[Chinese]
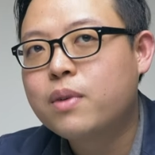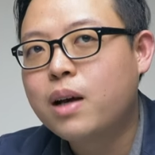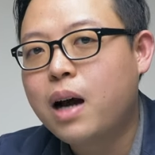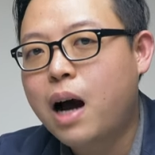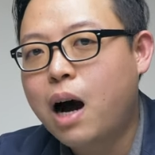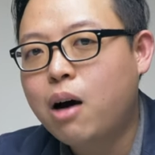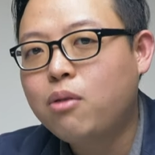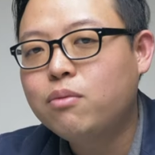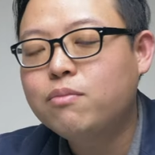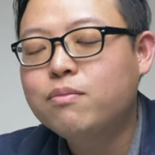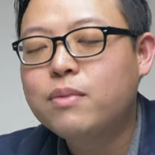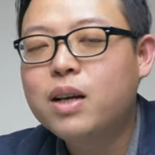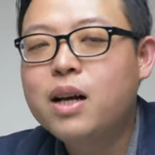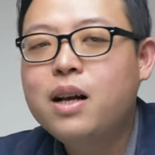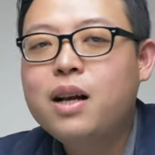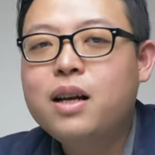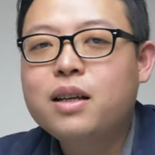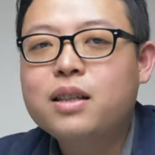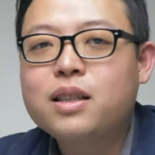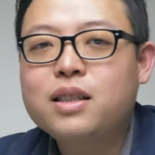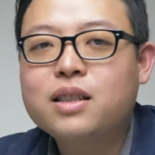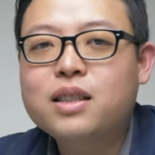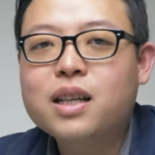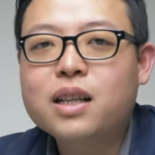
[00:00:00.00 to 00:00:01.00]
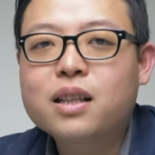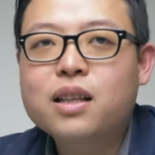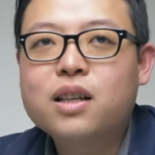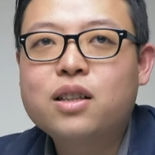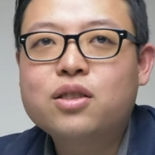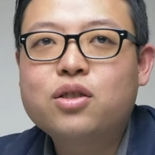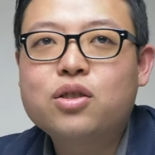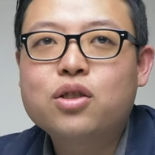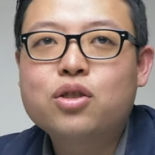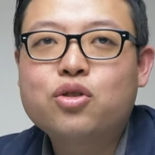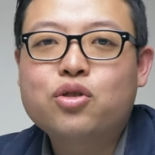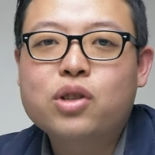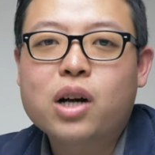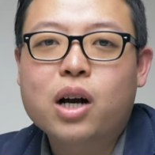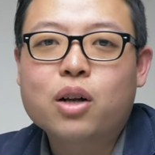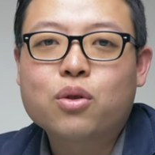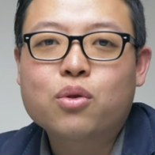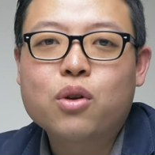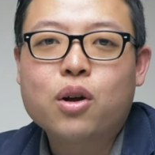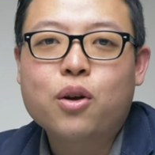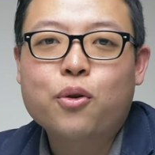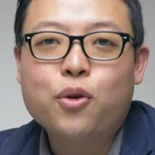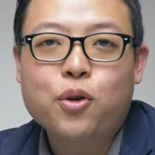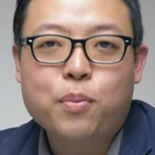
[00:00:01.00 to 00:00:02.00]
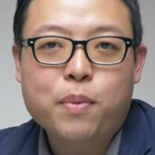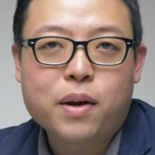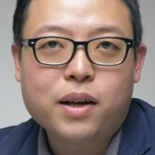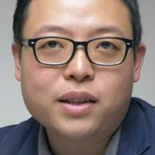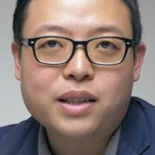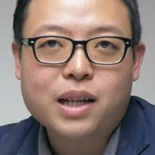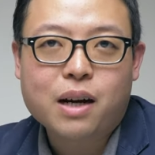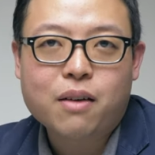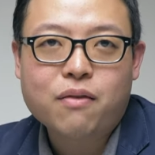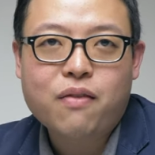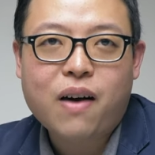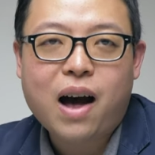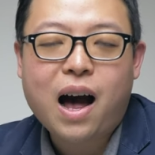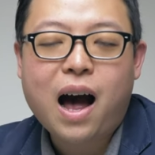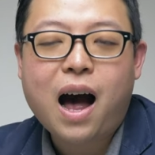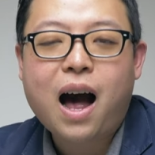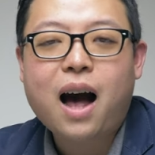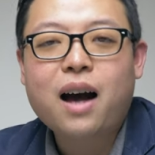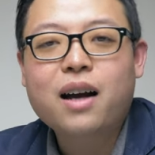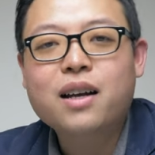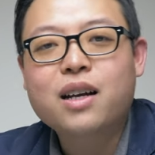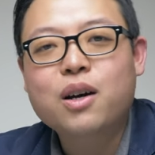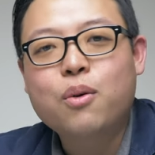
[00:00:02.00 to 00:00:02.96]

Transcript: 好。以上呢就是学长对绿背的想法啊，